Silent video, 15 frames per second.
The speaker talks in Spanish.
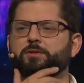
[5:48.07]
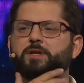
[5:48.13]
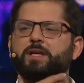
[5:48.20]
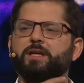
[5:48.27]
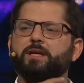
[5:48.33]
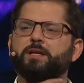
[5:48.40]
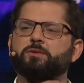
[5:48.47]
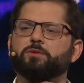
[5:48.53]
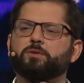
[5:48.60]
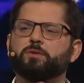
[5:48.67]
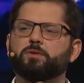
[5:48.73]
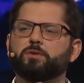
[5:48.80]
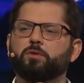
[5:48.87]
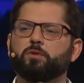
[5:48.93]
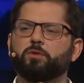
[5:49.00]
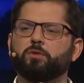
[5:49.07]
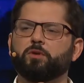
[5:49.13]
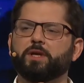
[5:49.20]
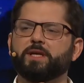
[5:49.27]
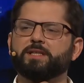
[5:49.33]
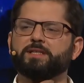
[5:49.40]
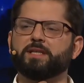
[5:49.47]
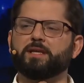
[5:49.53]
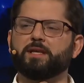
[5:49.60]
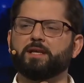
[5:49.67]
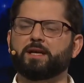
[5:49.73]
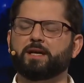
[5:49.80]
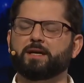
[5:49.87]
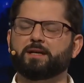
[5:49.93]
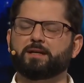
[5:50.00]
Que esto, lo que dice
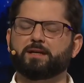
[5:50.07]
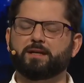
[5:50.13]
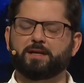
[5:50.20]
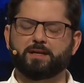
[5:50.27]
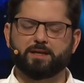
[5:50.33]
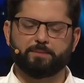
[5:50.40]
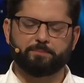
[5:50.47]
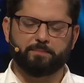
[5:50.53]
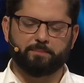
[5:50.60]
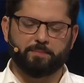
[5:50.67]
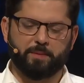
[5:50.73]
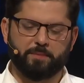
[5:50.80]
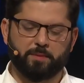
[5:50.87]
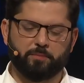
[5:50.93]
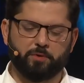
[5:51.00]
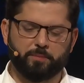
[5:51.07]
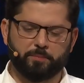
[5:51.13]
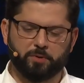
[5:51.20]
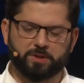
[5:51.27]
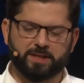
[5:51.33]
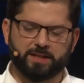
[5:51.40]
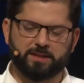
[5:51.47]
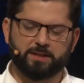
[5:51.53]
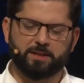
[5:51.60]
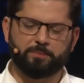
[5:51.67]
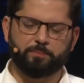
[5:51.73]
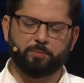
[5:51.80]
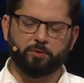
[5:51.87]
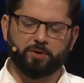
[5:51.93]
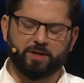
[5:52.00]
Irina, eh, para mí es muy importante
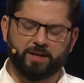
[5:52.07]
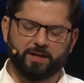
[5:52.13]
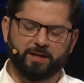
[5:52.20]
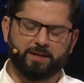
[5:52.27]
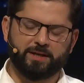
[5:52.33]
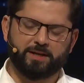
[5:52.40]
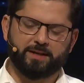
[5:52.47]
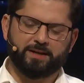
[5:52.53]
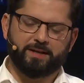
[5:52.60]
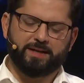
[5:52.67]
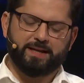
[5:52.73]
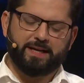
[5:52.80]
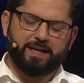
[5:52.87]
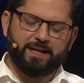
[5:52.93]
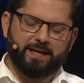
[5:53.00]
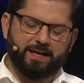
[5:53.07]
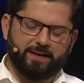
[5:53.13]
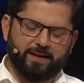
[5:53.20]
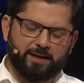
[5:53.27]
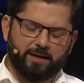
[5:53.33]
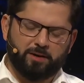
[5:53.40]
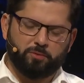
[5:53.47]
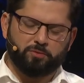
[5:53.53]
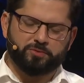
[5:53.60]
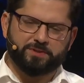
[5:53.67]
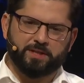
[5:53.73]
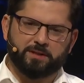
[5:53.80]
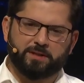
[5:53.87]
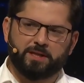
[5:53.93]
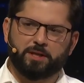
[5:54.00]
porque le da un
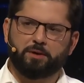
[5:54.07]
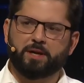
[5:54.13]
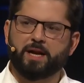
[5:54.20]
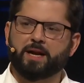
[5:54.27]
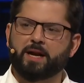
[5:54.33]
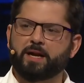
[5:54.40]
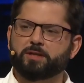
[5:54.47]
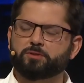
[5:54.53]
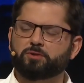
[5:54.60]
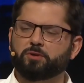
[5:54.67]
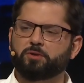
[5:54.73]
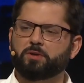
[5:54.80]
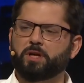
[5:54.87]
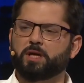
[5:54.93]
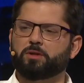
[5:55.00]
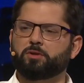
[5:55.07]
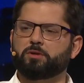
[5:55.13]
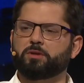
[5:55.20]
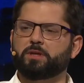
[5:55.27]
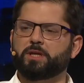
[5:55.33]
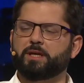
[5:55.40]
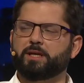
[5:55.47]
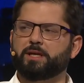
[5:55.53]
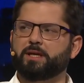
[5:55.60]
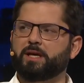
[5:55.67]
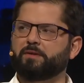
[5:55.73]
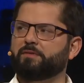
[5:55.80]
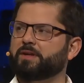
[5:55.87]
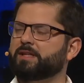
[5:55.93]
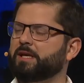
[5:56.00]
sentido a la relación en donde
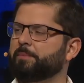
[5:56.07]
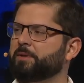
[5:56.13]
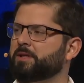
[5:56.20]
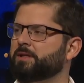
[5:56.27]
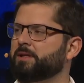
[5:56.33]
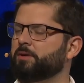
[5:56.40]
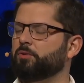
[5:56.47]
efectivamente